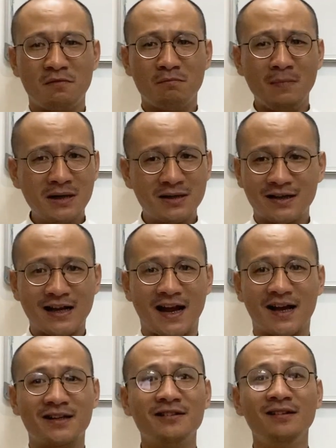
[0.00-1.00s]
bất khả
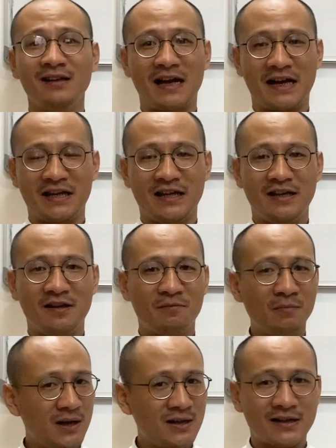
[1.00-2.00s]
cưỡng lại,
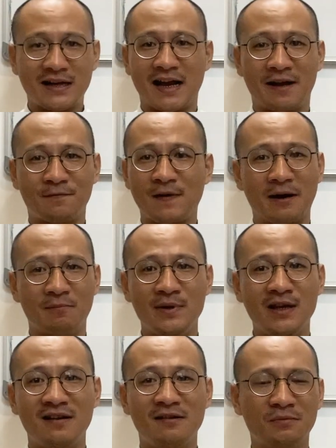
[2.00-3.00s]
bất khả phản
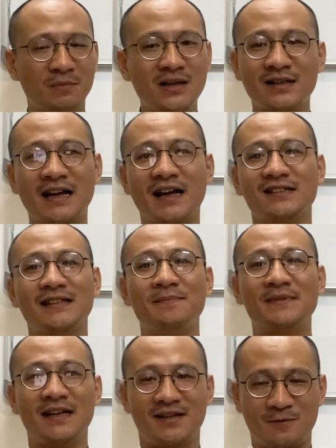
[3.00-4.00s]
biện, bất khả
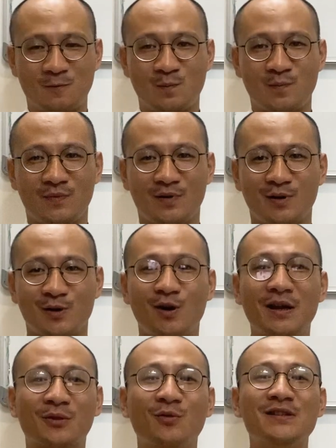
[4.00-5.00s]
xem xét, đó
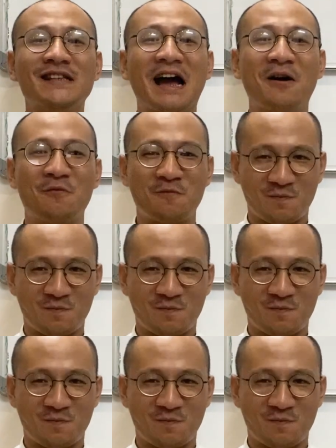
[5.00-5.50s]
là tôn giáo.